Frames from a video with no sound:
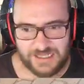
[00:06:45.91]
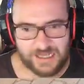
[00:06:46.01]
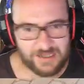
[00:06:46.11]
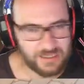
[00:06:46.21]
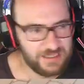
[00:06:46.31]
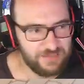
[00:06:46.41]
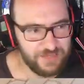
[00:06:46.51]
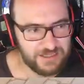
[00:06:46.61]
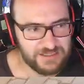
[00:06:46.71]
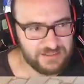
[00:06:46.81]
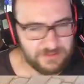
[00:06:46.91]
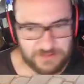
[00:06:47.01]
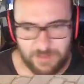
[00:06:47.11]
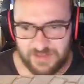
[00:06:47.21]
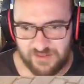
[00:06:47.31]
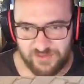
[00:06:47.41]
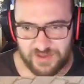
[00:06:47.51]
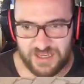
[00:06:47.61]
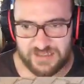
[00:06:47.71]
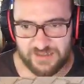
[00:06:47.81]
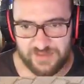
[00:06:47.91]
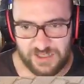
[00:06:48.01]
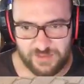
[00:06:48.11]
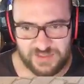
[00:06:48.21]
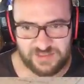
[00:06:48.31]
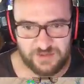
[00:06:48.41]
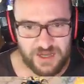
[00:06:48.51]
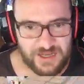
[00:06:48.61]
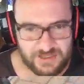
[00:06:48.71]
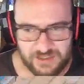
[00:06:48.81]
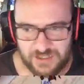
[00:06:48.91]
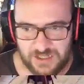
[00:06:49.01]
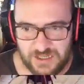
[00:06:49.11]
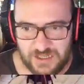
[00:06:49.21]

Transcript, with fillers: ein KKK wert ist. So, da bist du von jetzt auf gleich bist du reich.